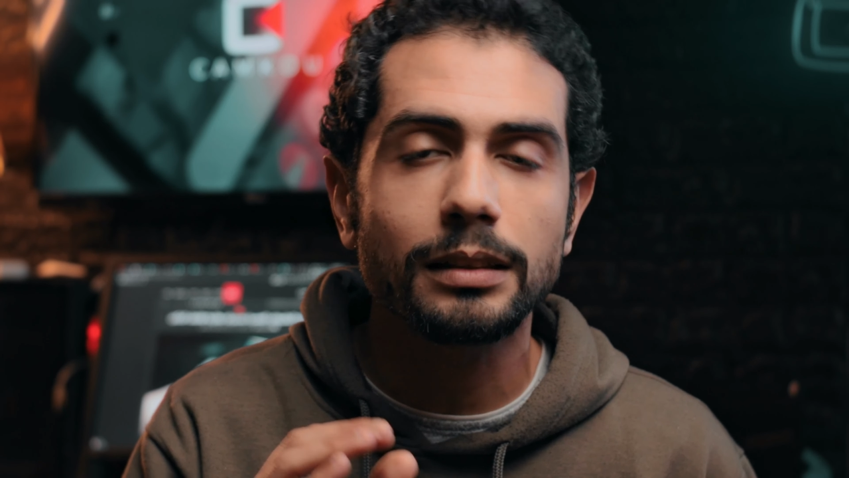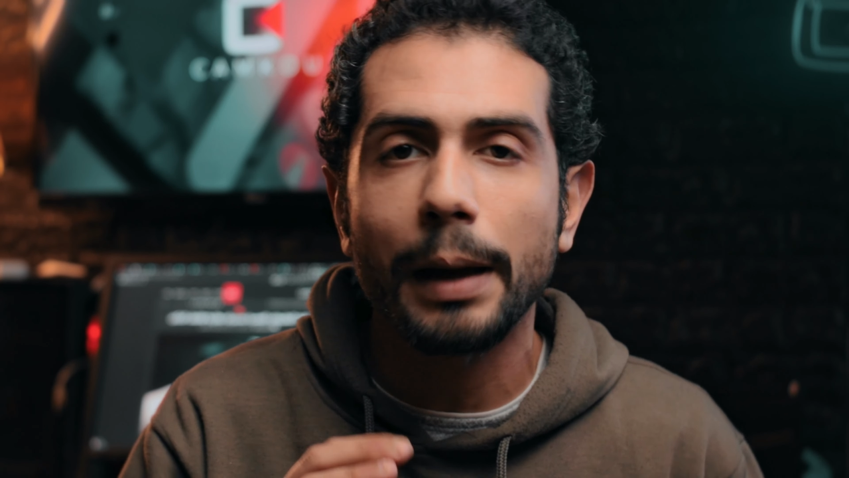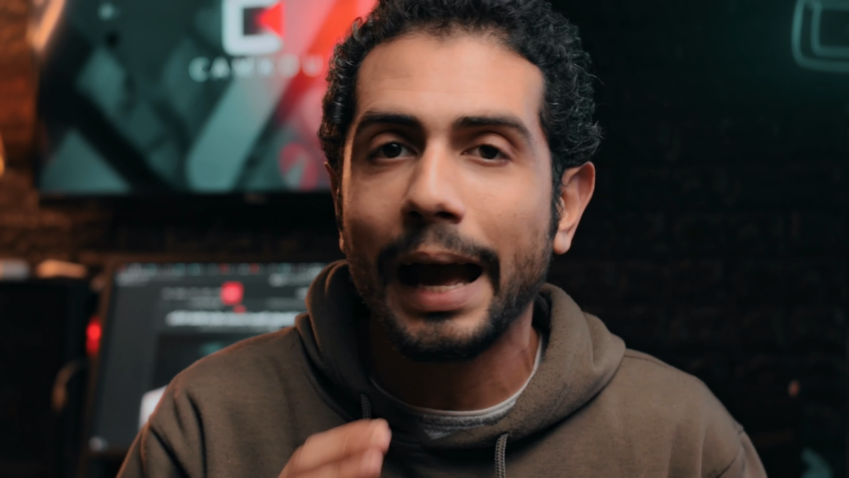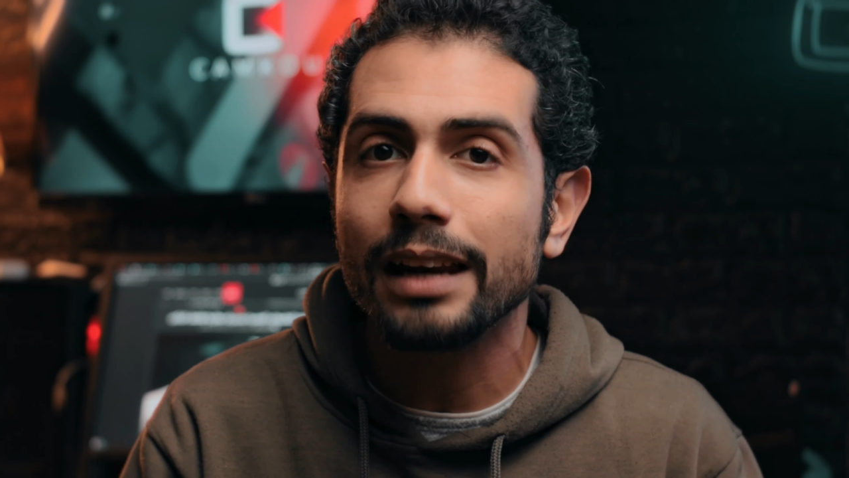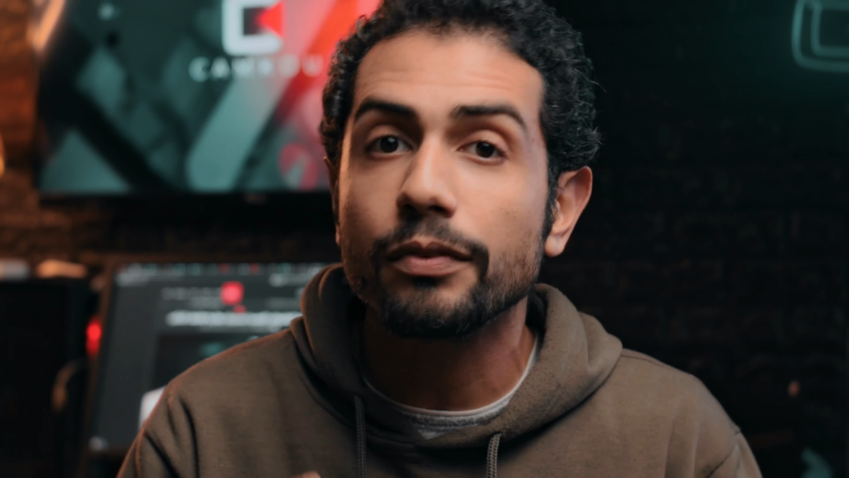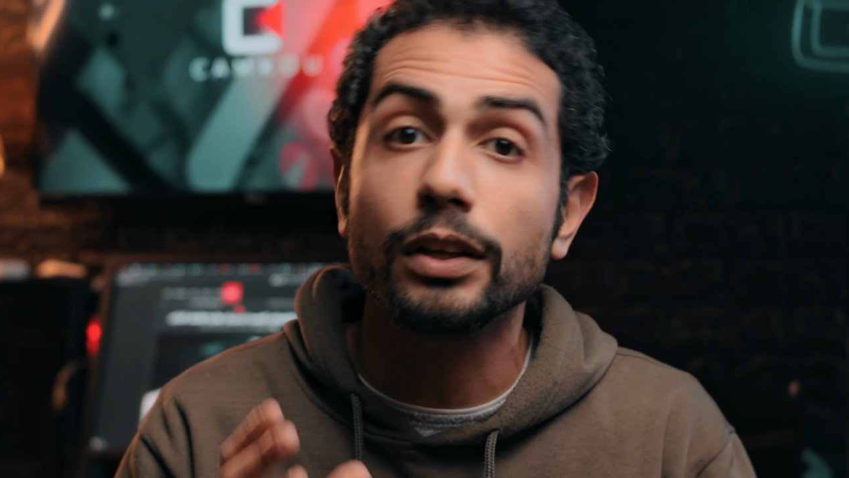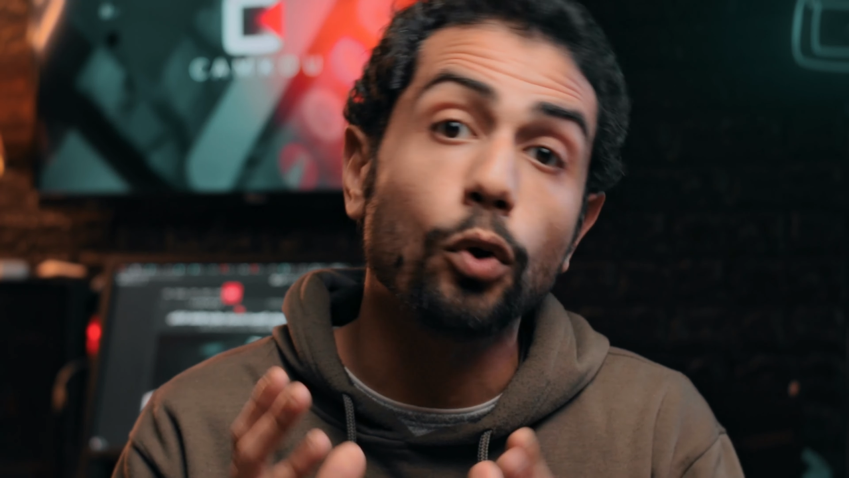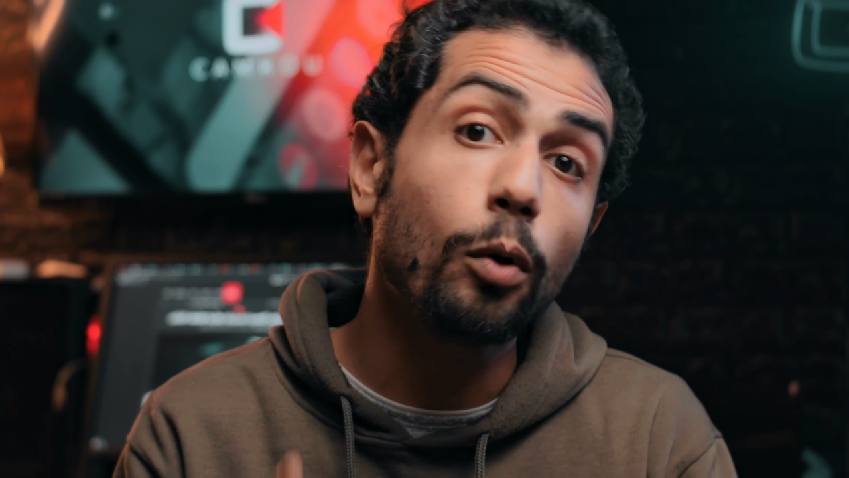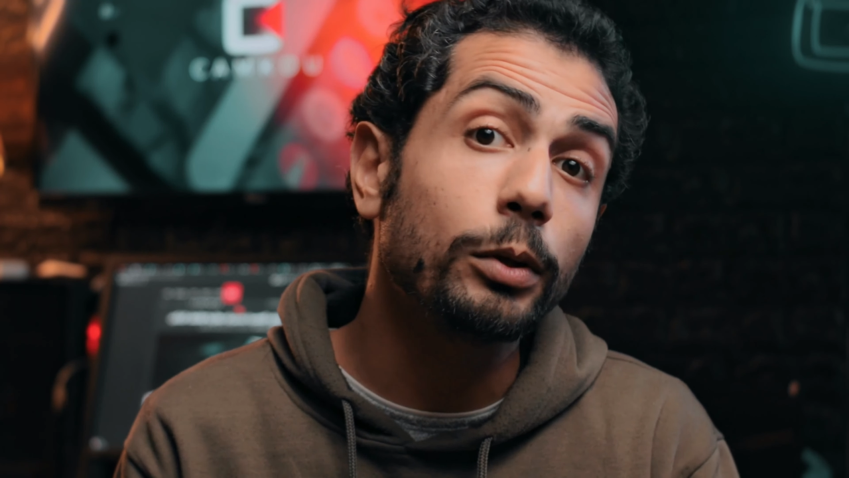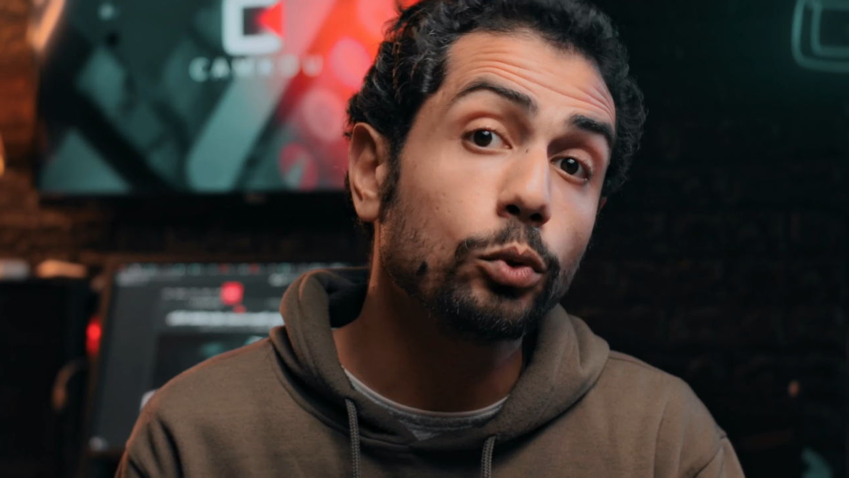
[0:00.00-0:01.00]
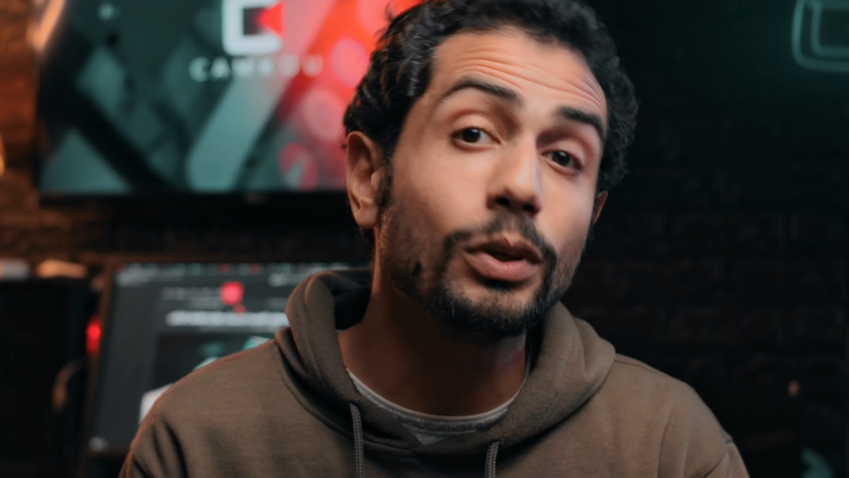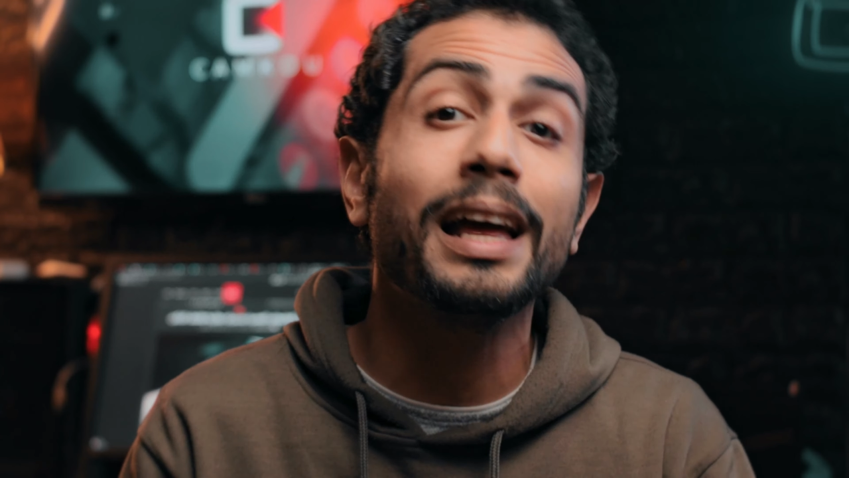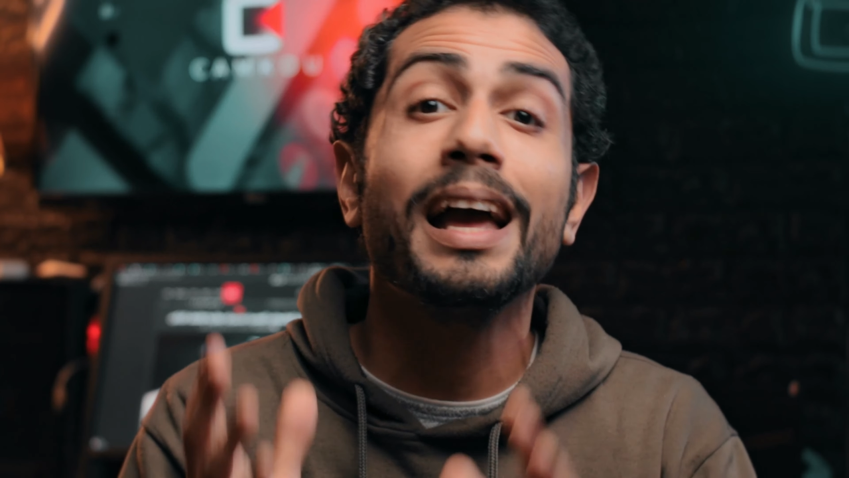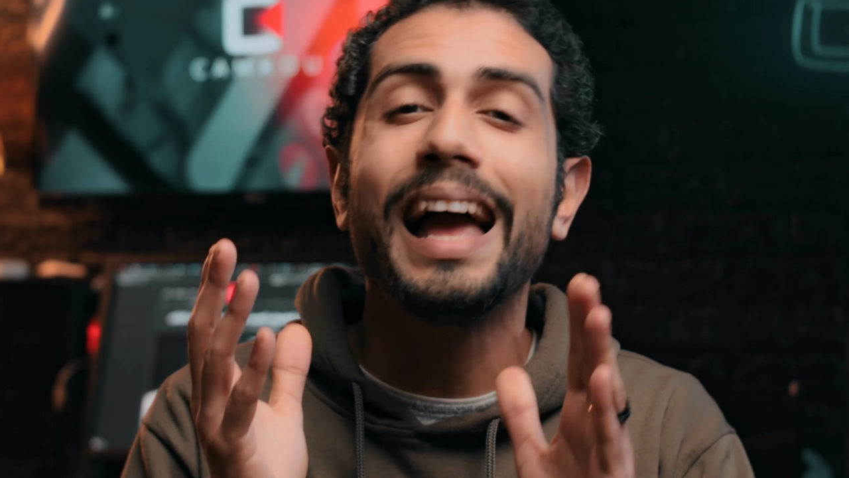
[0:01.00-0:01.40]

تبقى عارف ان هم دول